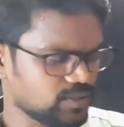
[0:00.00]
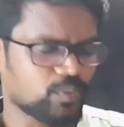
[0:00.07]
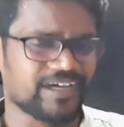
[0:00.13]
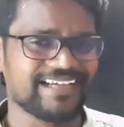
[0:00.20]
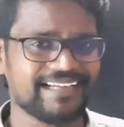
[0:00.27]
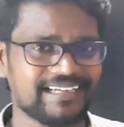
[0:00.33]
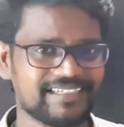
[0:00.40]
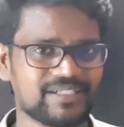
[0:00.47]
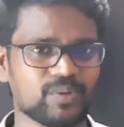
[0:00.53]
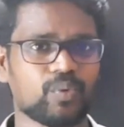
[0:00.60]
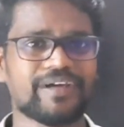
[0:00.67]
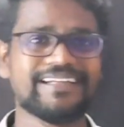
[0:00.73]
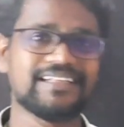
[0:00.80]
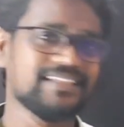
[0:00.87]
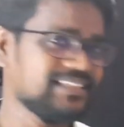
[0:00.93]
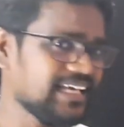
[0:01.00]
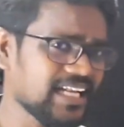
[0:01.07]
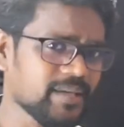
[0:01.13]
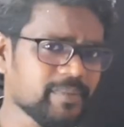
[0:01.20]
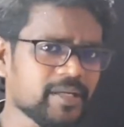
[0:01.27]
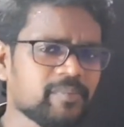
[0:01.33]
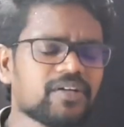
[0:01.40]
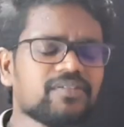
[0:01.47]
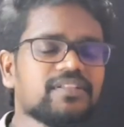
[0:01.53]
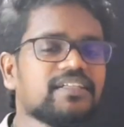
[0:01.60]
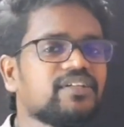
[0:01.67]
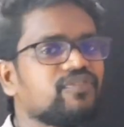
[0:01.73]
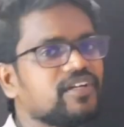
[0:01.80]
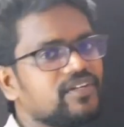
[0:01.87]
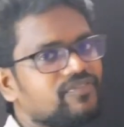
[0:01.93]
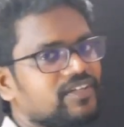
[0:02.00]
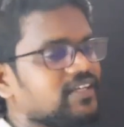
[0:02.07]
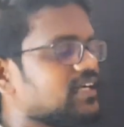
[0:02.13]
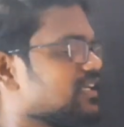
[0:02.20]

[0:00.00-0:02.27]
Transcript: ஒயிலெட்டு ஒயிட் இது எல்லாமே நமக்கு வந்து டிஃப்ரெண்ட் டிஃப்ரெண்ட்